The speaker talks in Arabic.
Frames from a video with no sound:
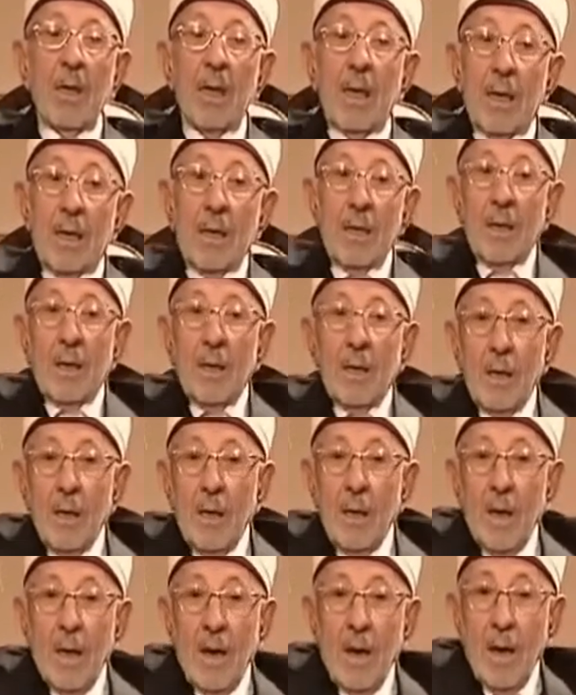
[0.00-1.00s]
لكن
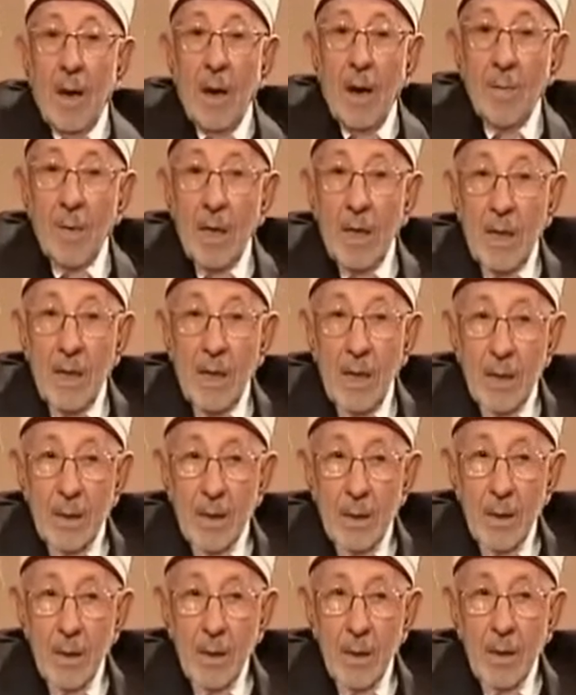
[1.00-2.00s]

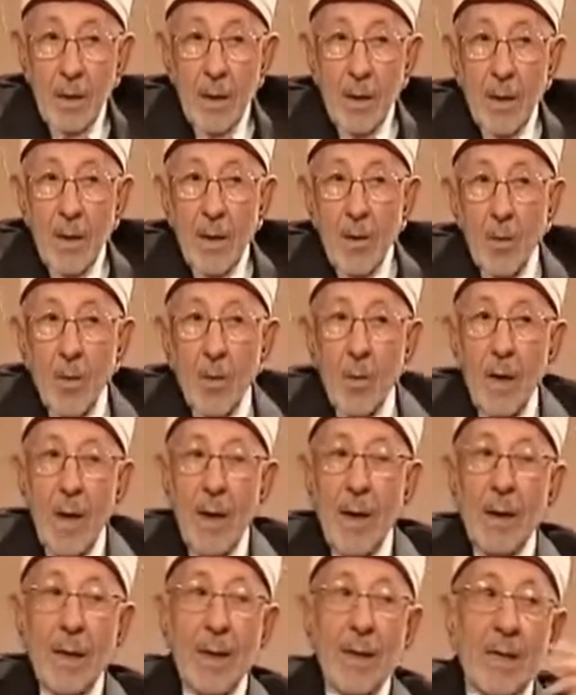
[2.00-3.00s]
عمليا
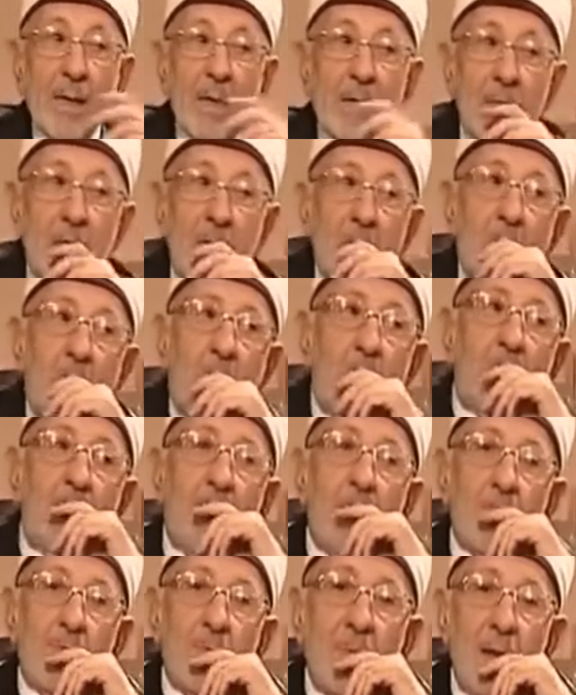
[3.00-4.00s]
أولئك
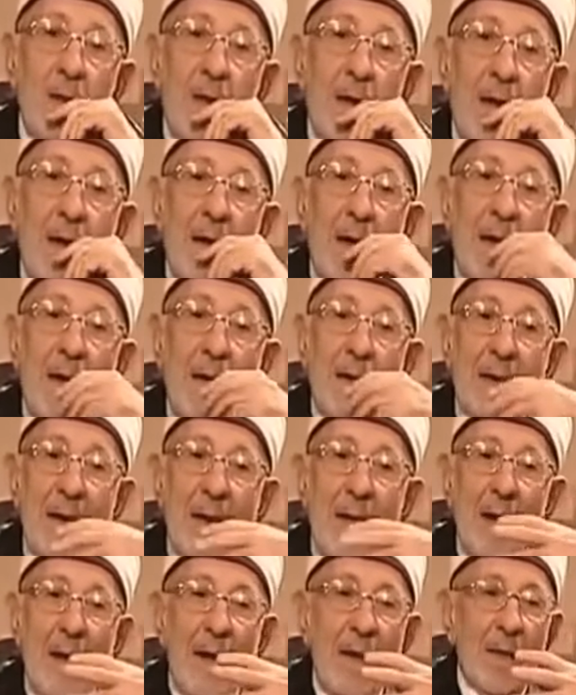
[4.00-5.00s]
يجدون
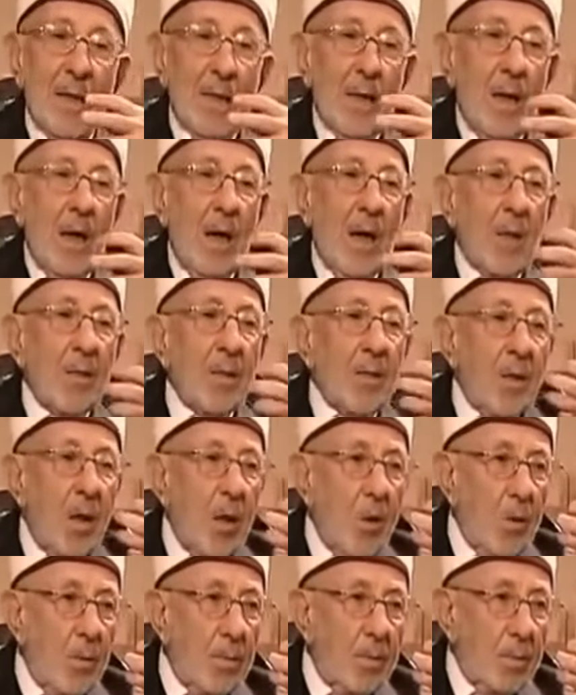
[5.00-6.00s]
أن
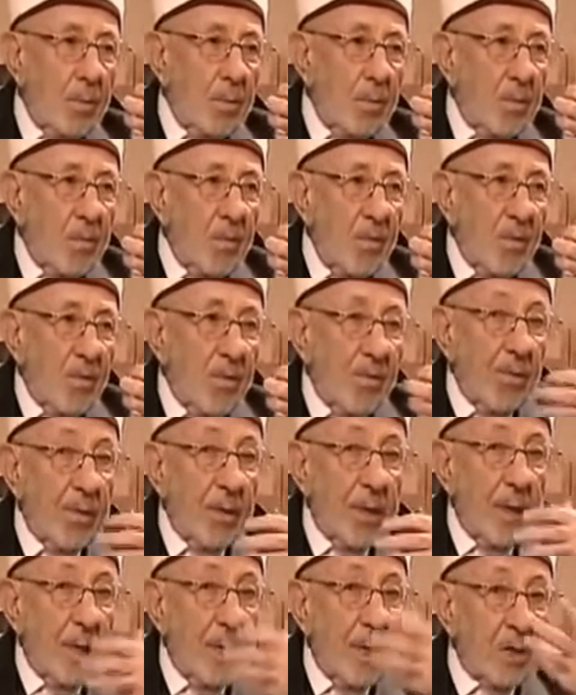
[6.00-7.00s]
حظهم
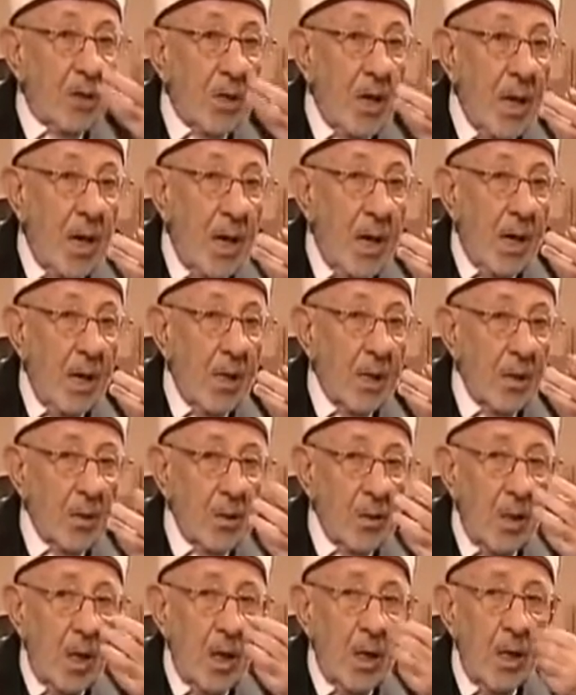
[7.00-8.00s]
في النجاح
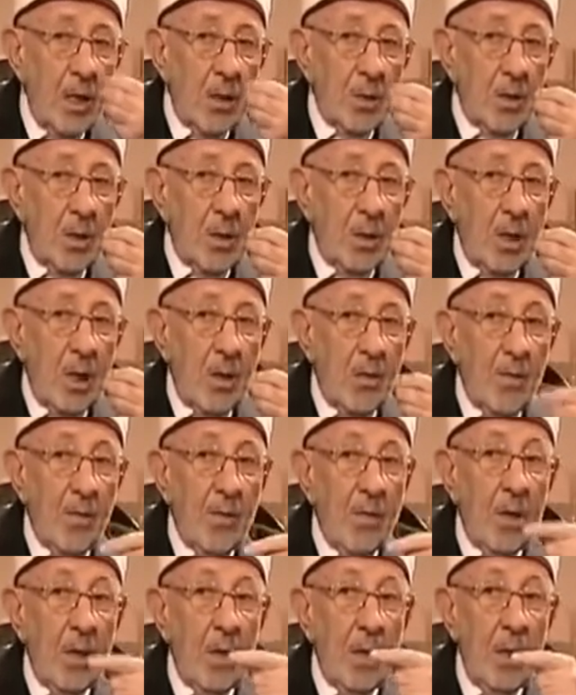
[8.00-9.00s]
ضئيل جدا
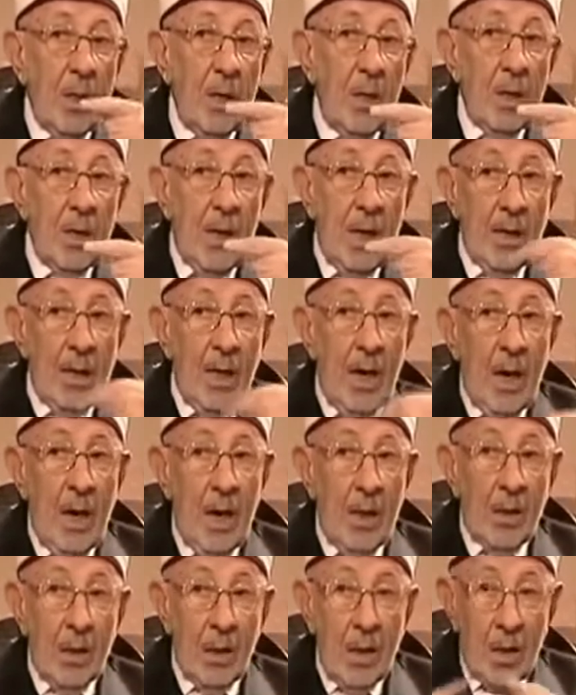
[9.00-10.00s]
في حين أن
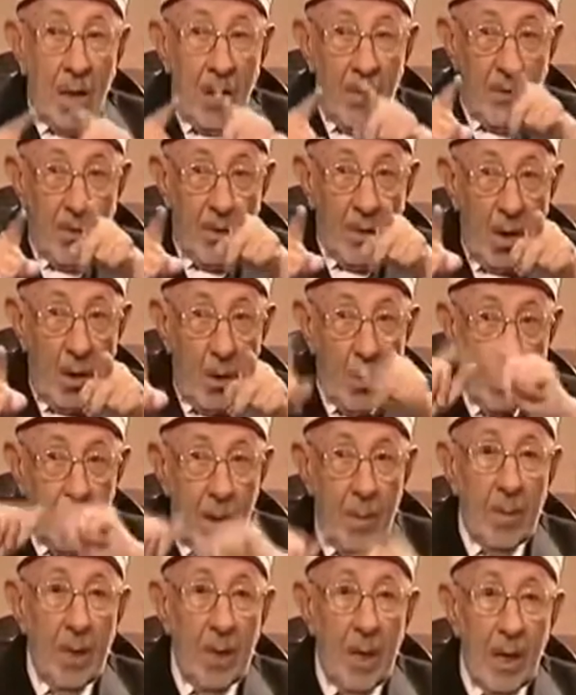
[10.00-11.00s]
حظنا في
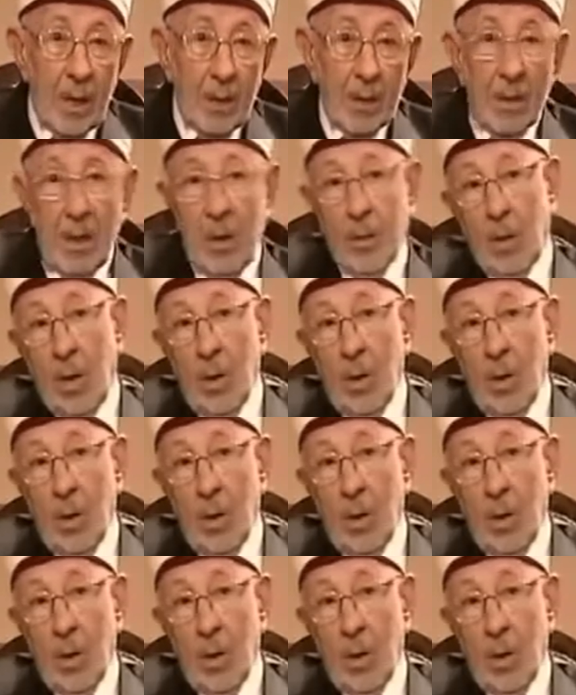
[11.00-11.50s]
دعوتهم إلى الإسلام